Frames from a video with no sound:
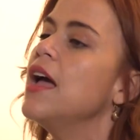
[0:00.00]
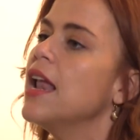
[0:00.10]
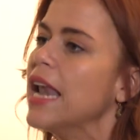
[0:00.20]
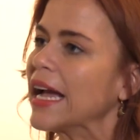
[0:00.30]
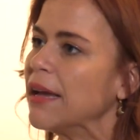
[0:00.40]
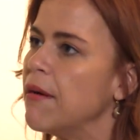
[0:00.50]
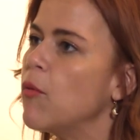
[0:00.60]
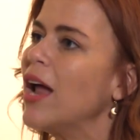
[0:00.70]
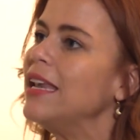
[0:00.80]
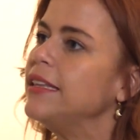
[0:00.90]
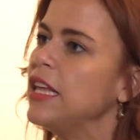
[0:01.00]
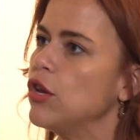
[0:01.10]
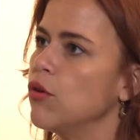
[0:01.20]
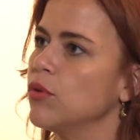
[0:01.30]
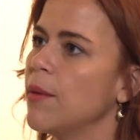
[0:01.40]
las que vamos al litigio
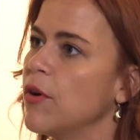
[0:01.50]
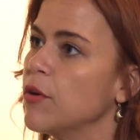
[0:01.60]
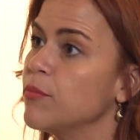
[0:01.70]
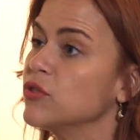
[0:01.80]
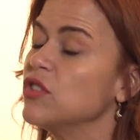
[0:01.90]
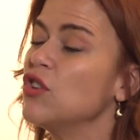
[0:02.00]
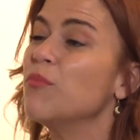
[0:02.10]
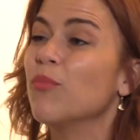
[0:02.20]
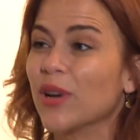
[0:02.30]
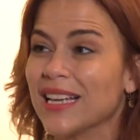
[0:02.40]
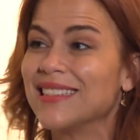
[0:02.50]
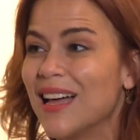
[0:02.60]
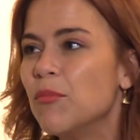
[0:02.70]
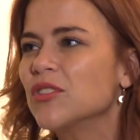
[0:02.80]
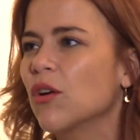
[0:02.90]
en una mejor posición porque
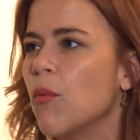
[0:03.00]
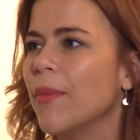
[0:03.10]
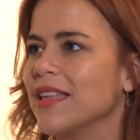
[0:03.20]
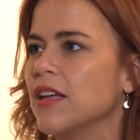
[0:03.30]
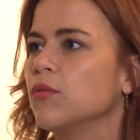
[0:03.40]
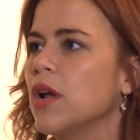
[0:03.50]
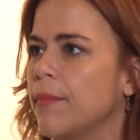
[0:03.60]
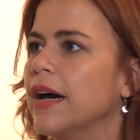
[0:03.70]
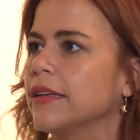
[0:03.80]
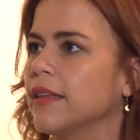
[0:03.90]
estamos acompañando una parte